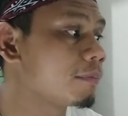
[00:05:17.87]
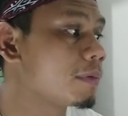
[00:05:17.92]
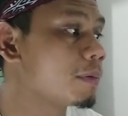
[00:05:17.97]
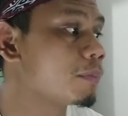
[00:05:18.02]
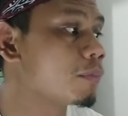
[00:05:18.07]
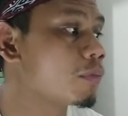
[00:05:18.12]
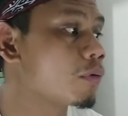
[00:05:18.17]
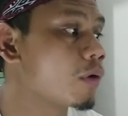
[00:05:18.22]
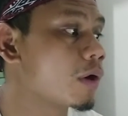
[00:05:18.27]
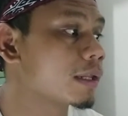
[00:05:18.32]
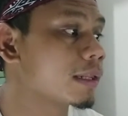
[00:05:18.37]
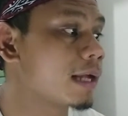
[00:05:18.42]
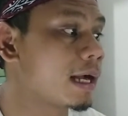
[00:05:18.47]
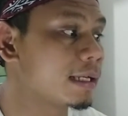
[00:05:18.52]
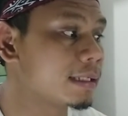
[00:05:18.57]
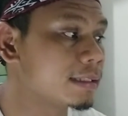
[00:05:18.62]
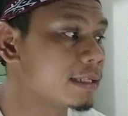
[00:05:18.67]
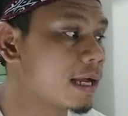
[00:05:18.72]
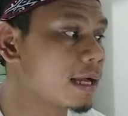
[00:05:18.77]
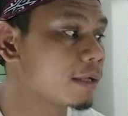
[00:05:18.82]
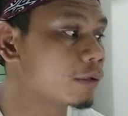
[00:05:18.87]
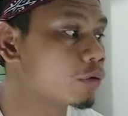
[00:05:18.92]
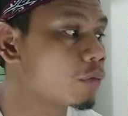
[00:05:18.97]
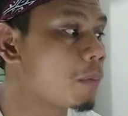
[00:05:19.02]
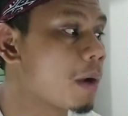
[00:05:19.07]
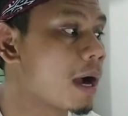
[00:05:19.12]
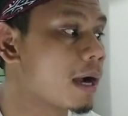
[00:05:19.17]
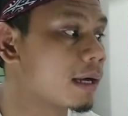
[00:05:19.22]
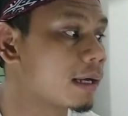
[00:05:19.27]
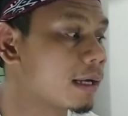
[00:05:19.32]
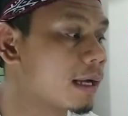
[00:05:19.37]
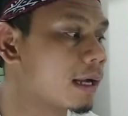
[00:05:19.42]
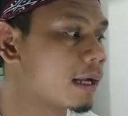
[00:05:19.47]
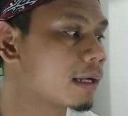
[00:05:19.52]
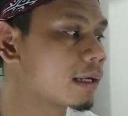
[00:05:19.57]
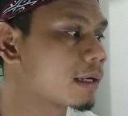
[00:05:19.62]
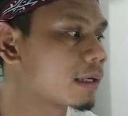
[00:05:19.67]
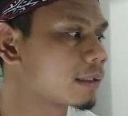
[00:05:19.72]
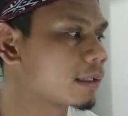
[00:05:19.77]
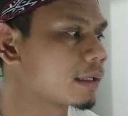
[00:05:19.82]
membuat anda itu
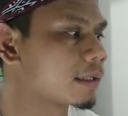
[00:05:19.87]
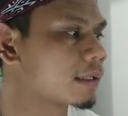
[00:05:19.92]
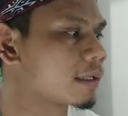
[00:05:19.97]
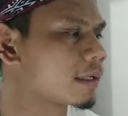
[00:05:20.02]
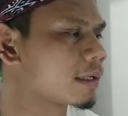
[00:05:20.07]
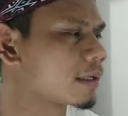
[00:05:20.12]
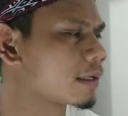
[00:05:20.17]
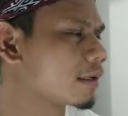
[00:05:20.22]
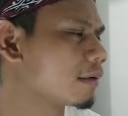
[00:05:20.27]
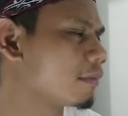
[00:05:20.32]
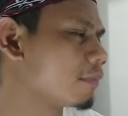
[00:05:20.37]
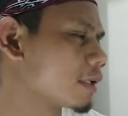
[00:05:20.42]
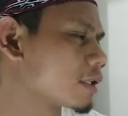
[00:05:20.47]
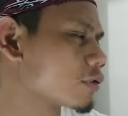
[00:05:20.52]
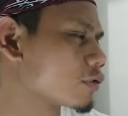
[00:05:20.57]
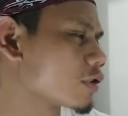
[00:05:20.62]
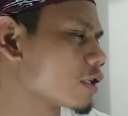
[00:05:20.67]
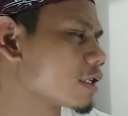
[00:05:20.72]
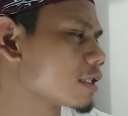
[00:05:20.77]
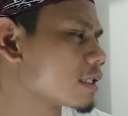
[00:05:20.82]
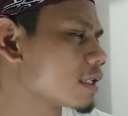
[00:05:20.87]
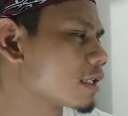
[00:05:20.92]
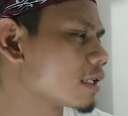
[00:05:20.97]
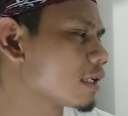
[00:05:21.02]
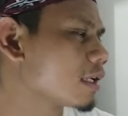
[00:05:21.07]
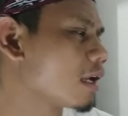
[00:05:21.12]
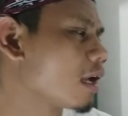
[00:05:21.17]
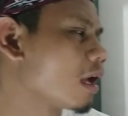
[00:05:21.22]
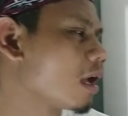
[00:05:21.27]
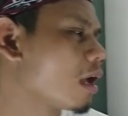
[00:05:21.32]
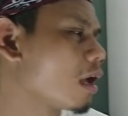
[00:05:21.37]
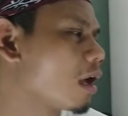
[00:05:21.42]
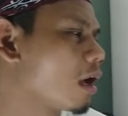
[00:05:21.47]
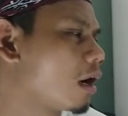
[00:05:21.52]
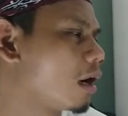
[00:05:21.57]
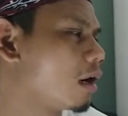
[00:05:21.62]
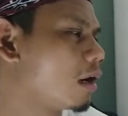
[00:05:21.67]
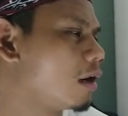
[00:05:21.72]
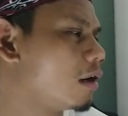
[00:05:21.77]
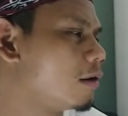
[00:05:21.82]
bangga katanya maksudnya di sini
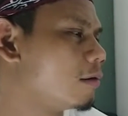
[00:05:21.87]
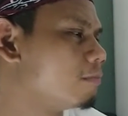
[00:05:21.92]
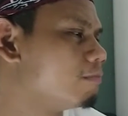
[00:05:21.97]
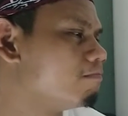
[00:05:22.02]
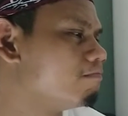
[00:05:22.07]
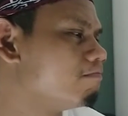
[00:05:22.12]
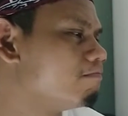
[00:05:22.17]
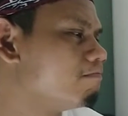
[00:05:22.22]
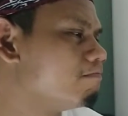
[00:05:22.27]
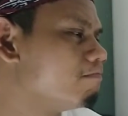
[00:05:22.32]
um,